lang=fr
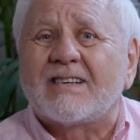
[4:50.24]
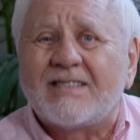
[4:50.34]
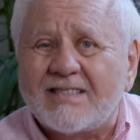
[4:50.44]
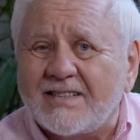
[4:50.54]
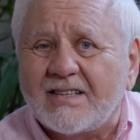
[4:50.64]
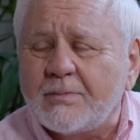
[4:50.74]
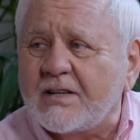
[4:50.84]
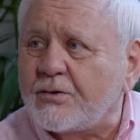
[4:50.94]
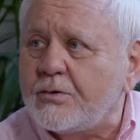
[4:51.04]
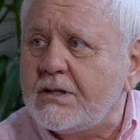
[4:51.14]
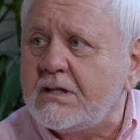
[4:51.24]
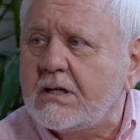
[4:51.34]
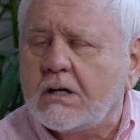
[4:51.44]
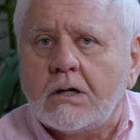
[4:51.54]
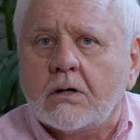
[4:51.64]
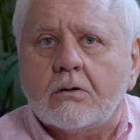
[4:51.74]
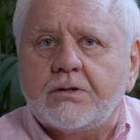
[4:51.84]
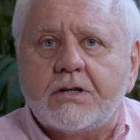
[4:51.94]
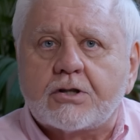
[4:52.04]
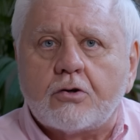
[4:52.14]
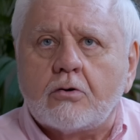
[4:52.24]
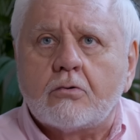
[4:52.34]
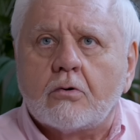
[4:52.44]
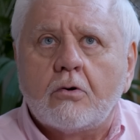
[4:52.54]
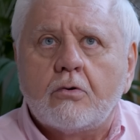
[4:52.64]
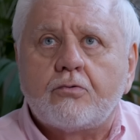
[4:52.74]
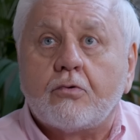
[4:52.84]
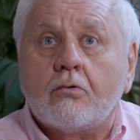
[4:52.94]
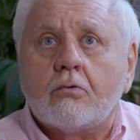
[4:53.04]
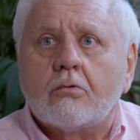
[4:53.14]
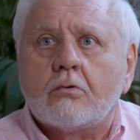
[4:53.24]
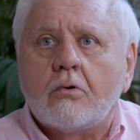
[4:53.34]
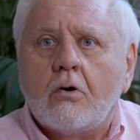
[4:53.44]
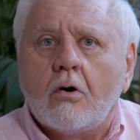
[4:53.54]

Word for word: Indiens d'Amazonie, des gens Mm. dont euh,